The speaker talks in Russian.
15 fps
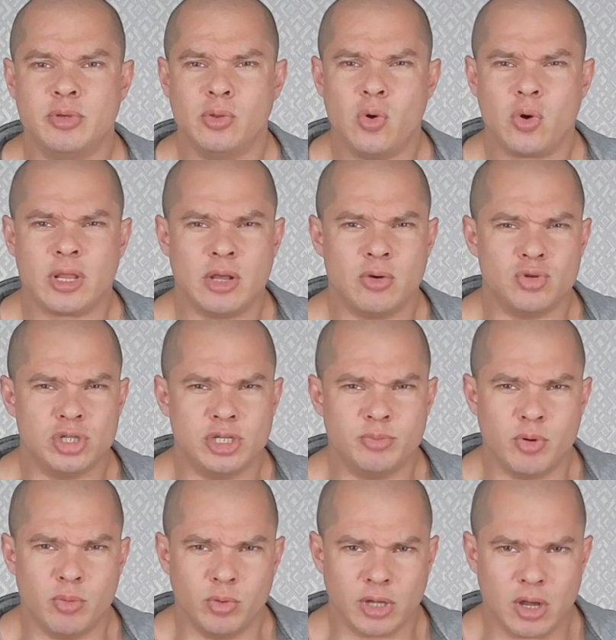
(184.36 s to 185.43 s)
белок, я уже не
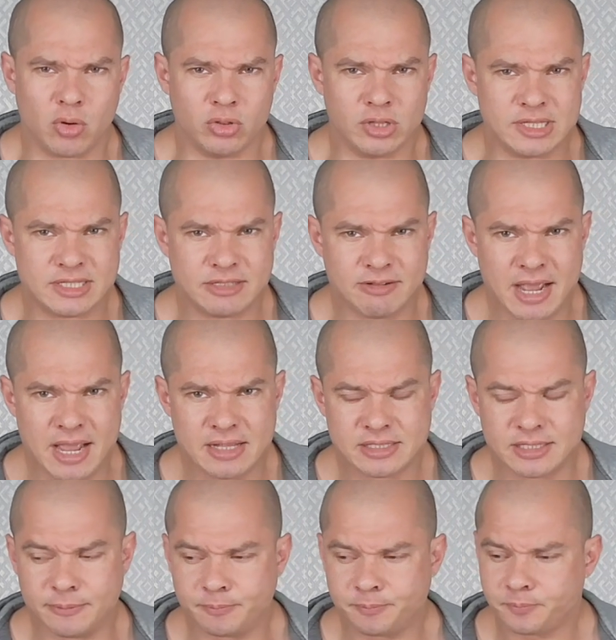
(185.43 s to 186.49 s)
помню, как он
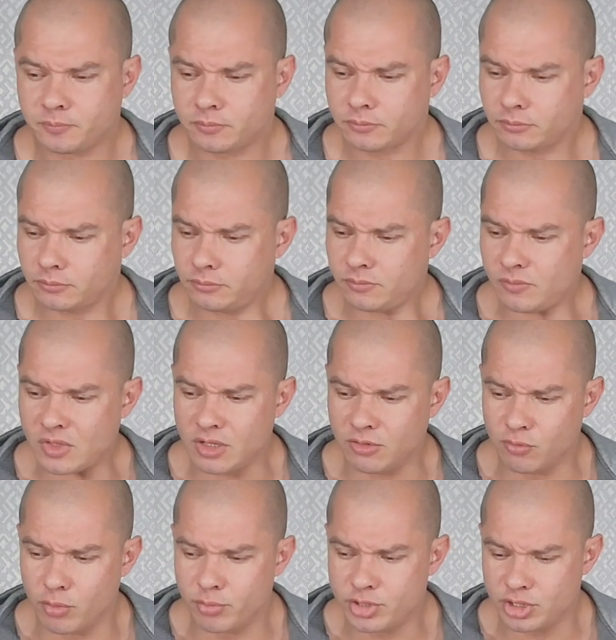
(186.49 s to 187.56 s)
называется.
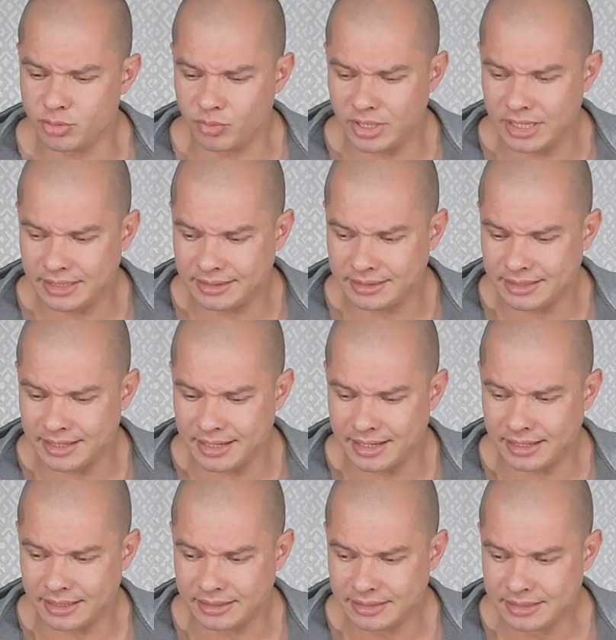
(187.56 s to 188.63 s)
В общем,
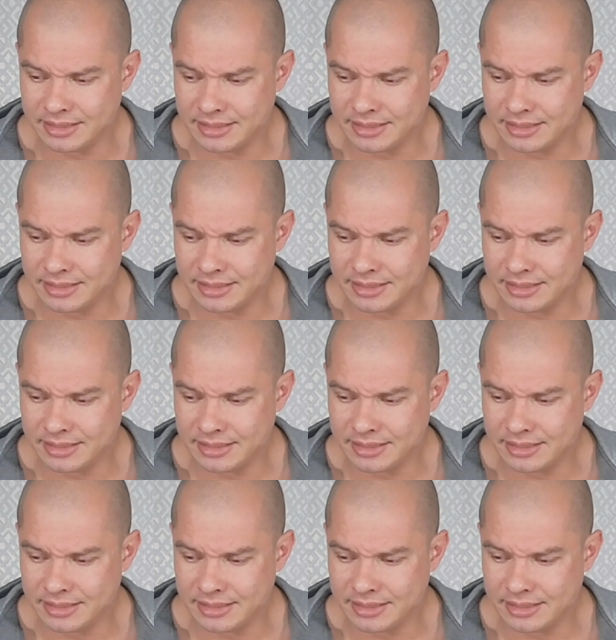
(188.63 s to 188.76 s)
это,